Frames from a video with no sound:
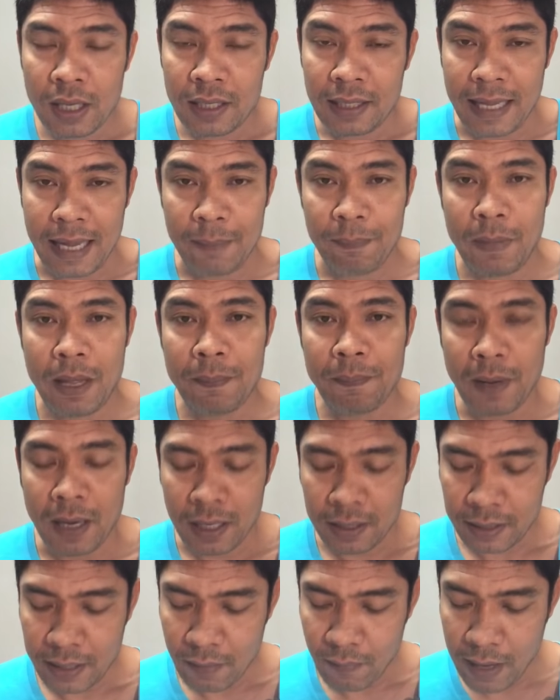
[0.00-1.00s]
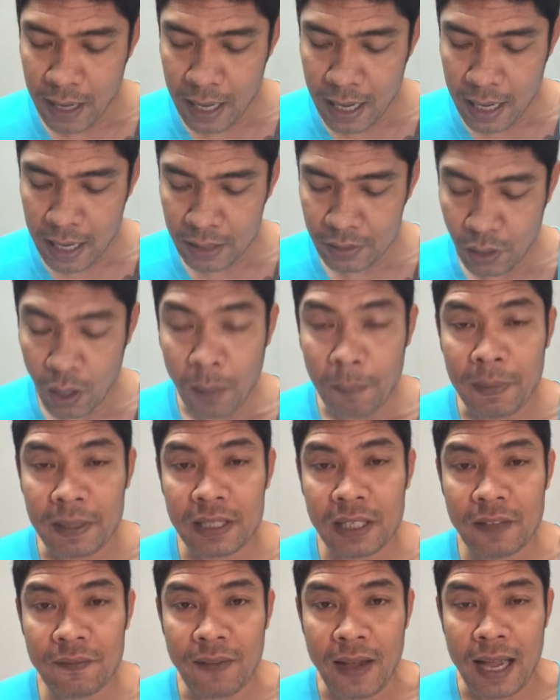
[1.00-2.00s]
เลดไม่เปิดแต่ว่าชอบไป
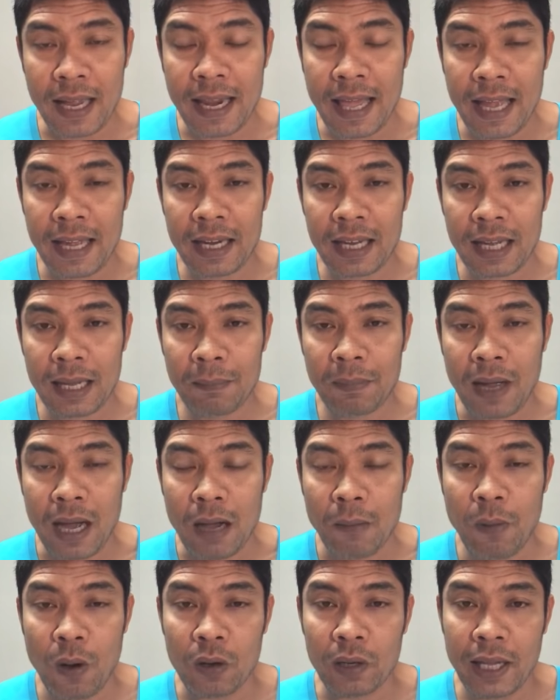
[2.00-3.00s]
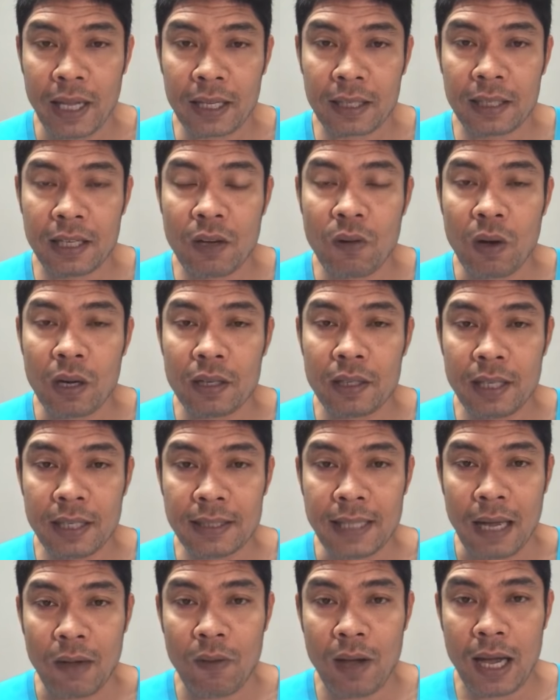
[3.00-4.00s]
ที่ฝ่ายแดงนะครับ ขาวผ่องเล็กเนื่อ
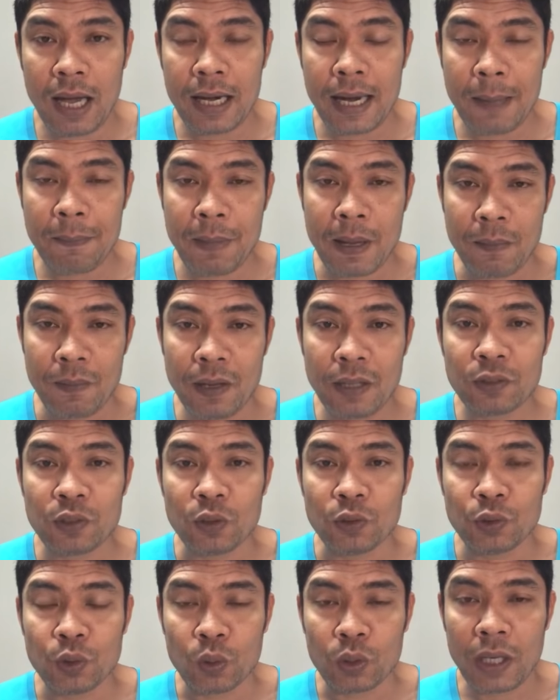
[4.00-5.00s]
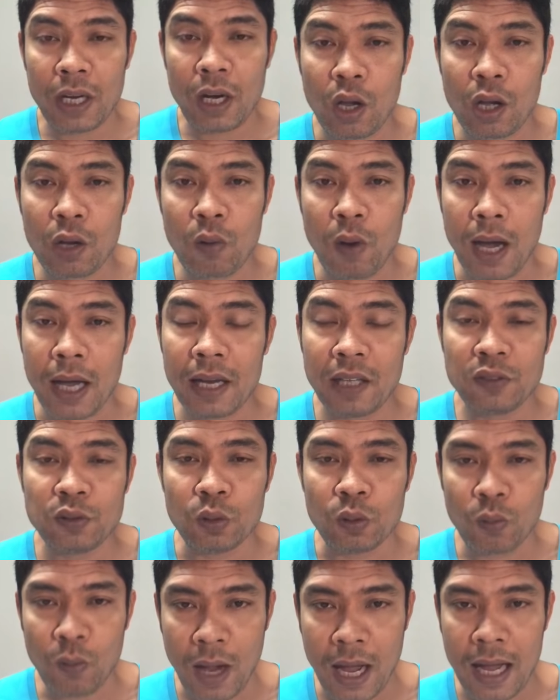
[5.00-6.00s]
งจากว่าได้เปรียบเรื่องส่วนสูงลอยกว่าได้
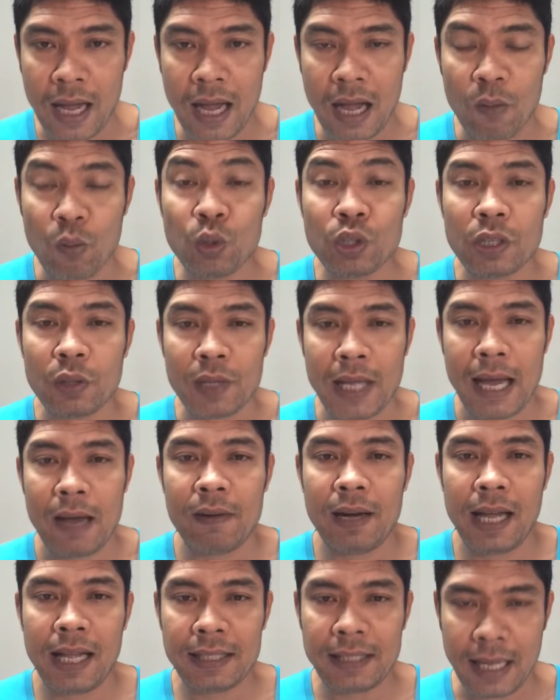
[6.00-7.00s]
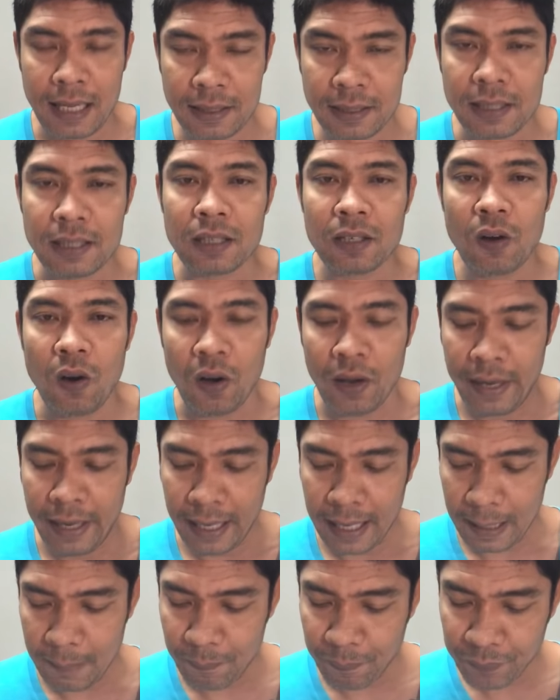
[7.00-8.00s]
สูงกว่าอาวุธยาวๆน่าจะถึงก่อน
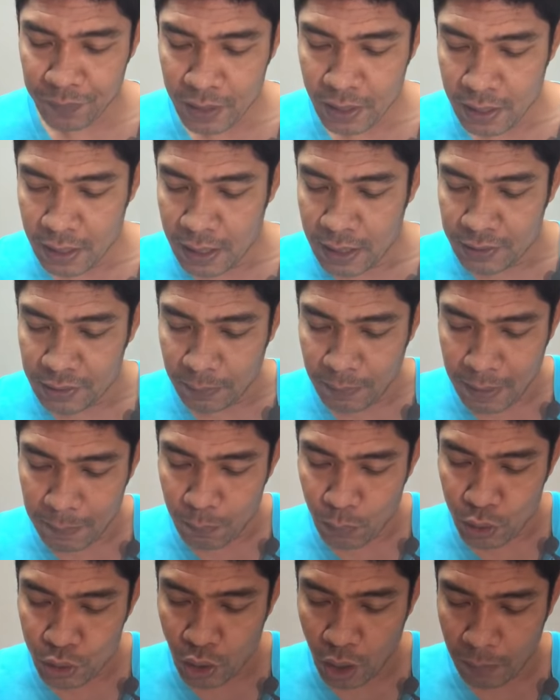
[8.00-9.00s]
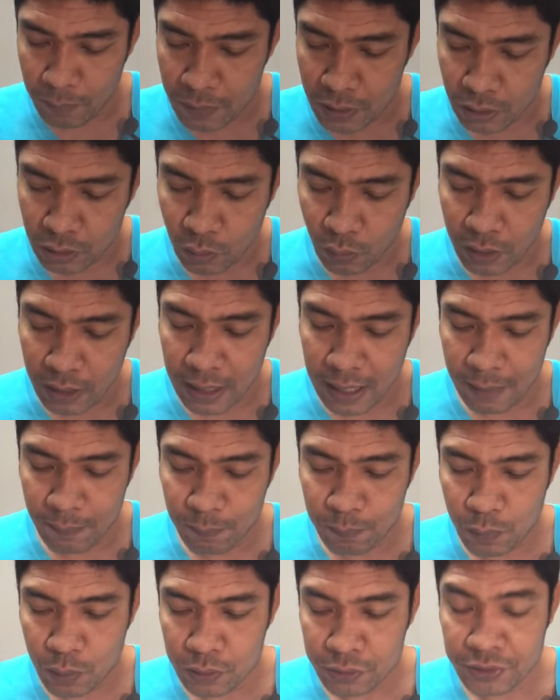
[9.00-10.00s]
นะครับสำหรับมวยชอบหนึ่งตัวนะครับ
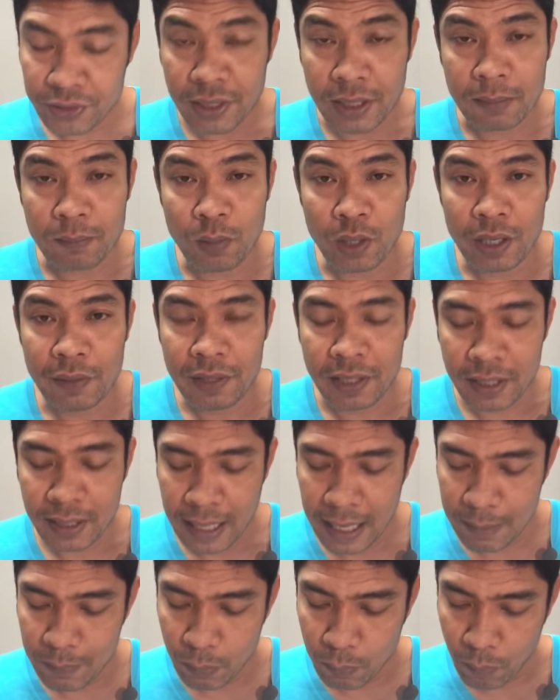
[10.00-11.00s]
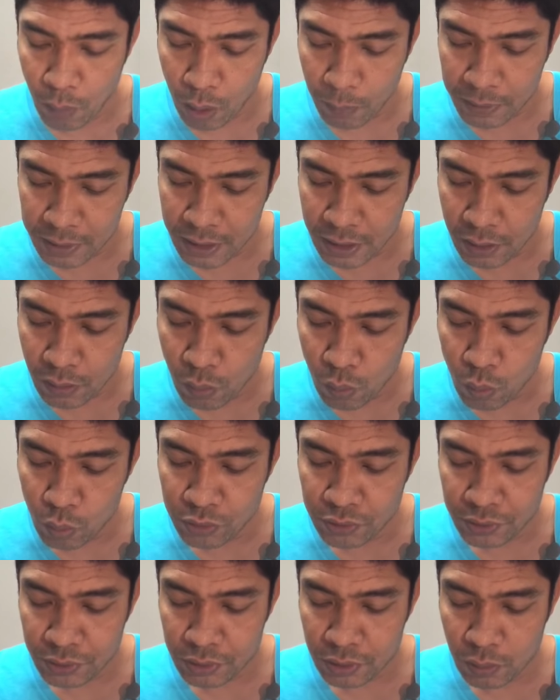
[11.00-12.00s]
ศึกมวยดิวิธีไทยผมมองไปที่คู่
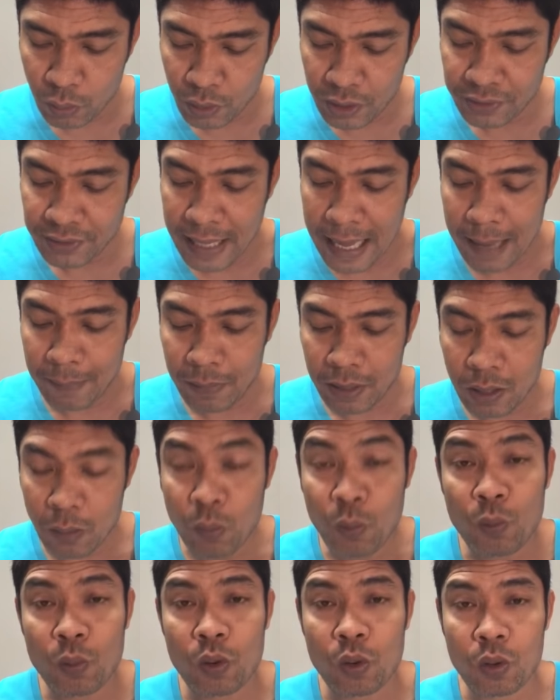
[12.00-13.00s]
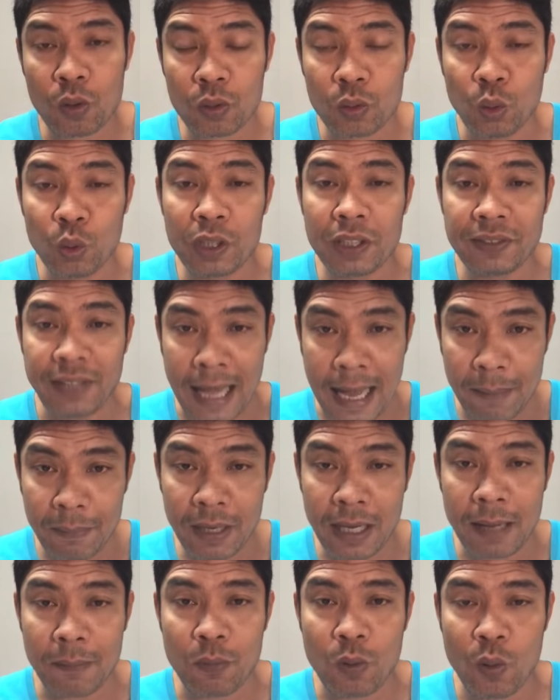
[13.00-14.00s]
คู่ที่3นะครับคู่ที่ 3
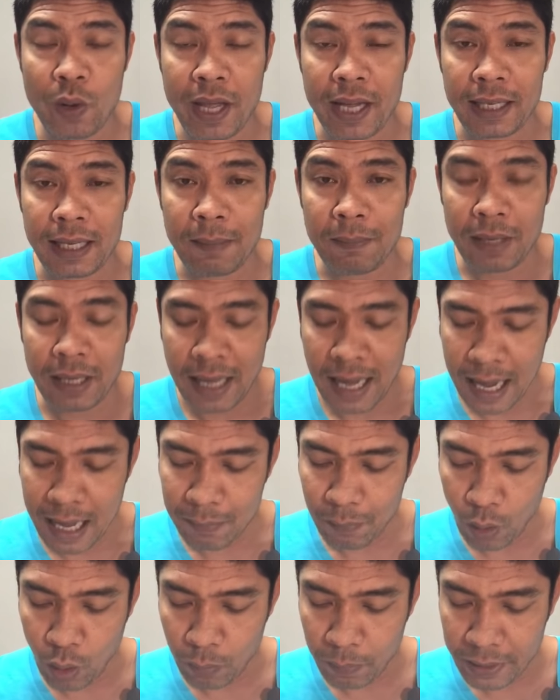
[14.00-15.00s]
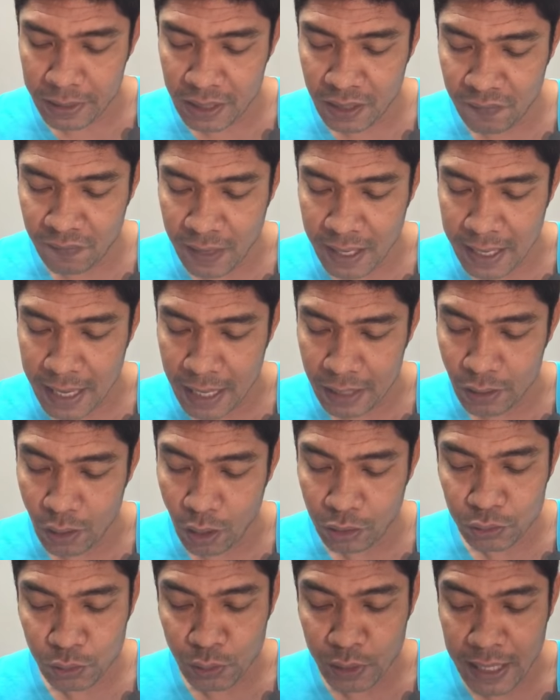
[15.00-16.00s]
นะครับ คู่เอกนำรายการมองไปที่ฝ่ายแดงย
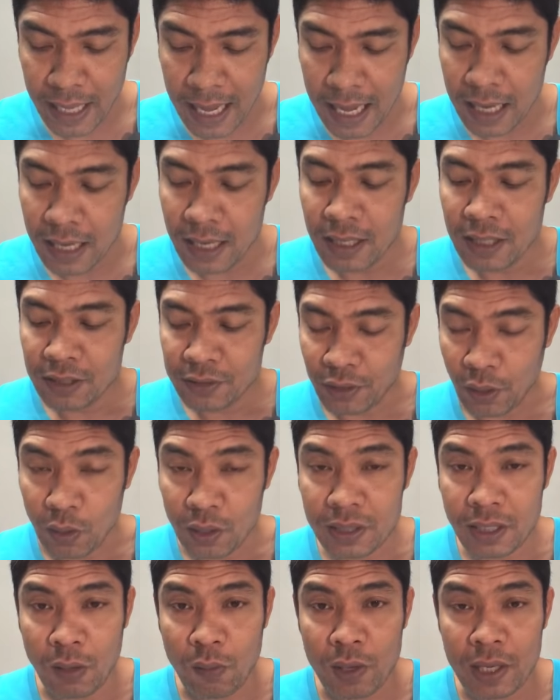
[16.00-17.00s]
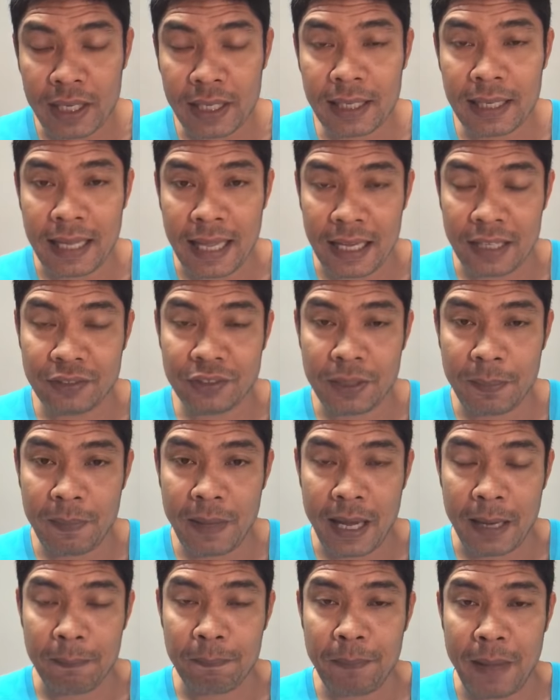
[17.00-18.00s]
อดสุริยา สชาวลิตเลท
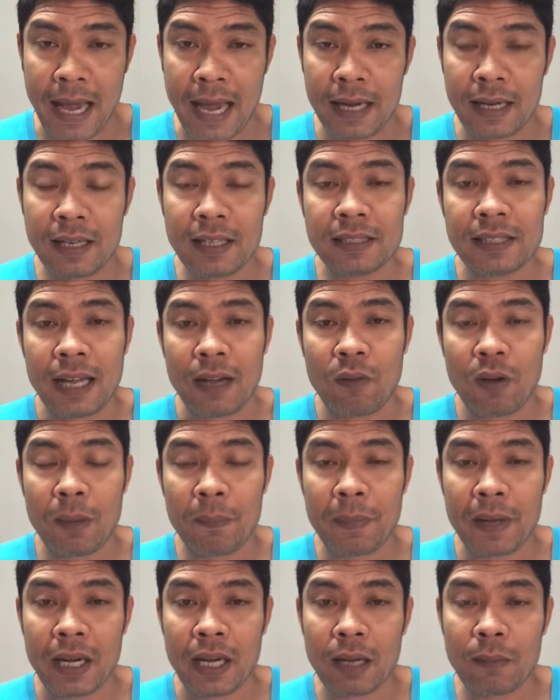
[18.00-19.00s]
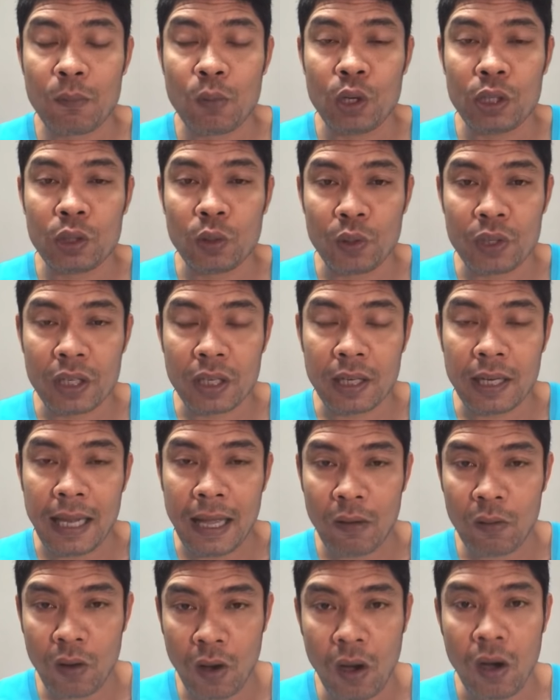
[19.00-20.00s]
11-8เนื่องจากว่าเป็นนักมวยตัวยืน
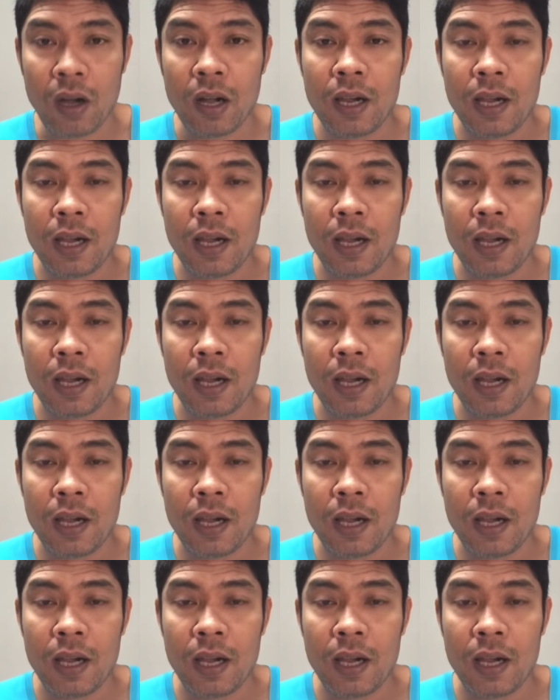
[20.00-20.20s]
แล้วก็